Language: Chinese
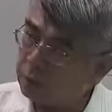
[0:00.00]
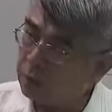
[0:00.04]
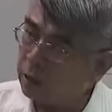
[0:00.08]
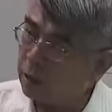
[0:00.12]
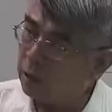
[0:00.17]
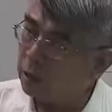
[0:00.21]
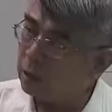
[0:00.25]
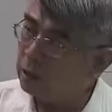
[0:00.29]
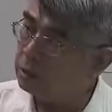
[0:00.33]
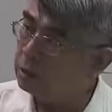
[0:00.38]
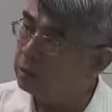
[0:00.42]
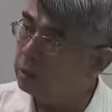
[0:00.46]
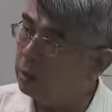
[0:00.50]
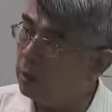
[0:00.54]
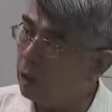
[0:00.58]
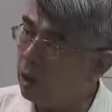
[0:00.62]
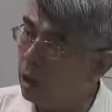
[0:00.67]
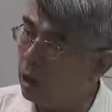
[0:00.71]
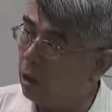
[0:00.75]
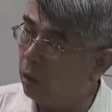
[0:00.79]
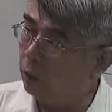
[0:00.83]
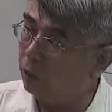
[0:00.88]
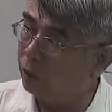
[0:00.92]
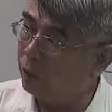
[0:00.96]
它
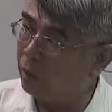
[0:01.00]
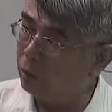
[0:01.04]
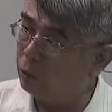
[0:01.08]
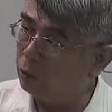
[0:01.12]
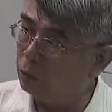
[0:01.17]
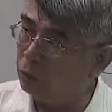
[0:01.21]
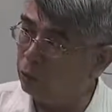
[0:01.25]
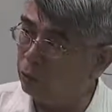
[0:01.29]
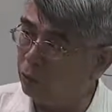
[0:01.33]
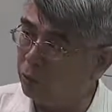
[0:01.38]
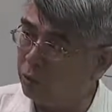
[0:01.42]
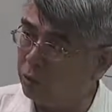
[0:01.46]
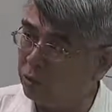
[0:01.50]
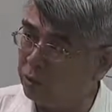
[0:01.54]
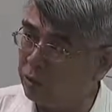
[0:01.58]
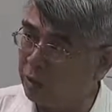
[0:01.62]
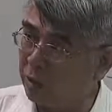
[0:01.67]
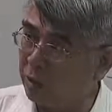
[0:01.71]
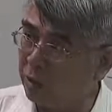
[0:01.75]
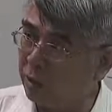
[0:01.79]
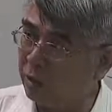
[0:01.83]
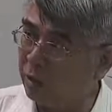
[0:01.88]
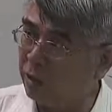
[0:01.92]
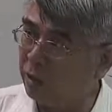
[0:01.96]
傲然独立
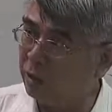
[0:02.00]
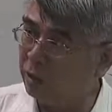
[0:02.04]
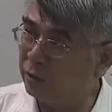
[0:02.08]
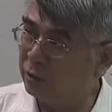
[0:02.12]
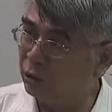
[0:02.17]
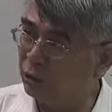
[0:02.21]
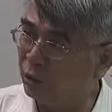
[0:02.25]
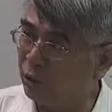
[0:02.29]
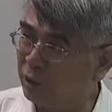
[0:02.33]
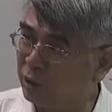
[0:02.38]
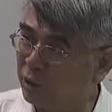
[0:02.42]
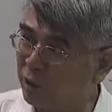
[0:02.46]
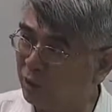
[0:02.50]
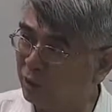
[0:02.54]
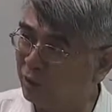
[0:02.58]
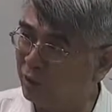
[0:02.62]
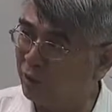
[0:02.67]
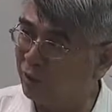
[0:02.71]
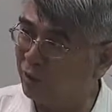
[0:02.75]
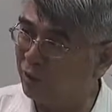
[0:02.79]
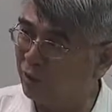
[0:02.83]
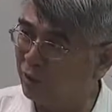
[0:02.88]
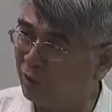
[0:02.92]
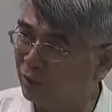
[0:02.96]
在最上
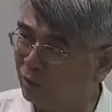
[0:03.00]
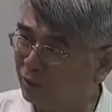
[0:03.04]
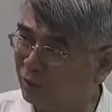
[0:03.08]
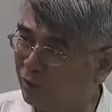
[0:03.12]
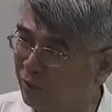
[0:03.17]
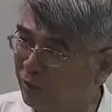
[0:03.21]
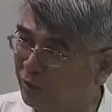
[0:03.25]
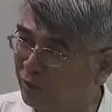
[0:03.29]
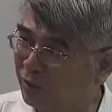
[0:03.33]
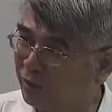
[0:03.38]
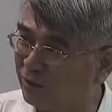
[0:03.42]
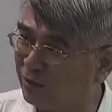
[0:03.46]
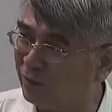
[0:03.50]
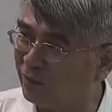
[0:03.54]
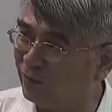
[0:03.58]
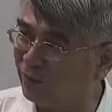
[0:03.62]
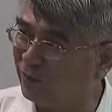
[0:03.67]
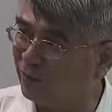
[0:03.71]
面那个地方啊。